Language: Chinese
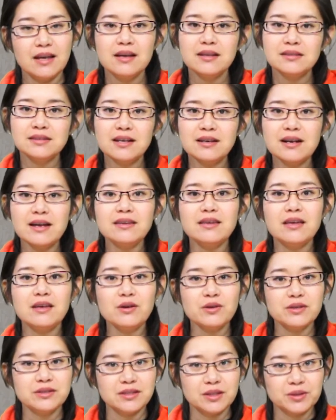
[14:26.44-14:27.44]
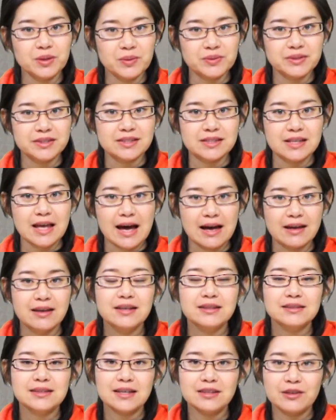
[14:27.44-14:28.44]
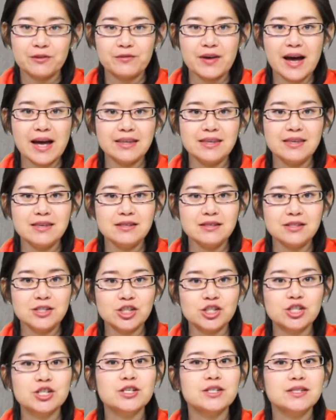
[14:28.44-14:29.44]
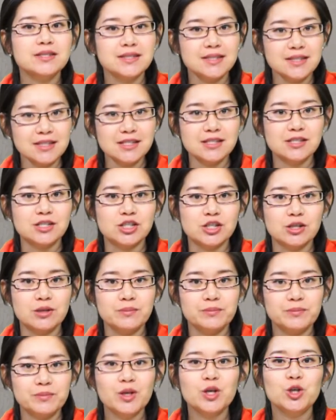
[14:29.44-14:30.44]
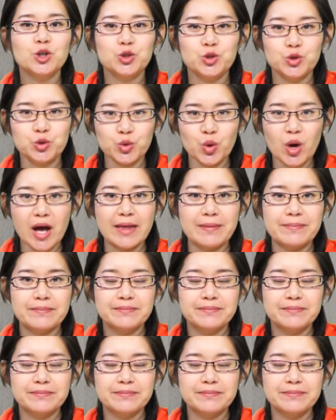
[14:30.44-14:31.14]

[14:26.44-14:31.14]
当然也有一些动词啊，它的发音是四声，转。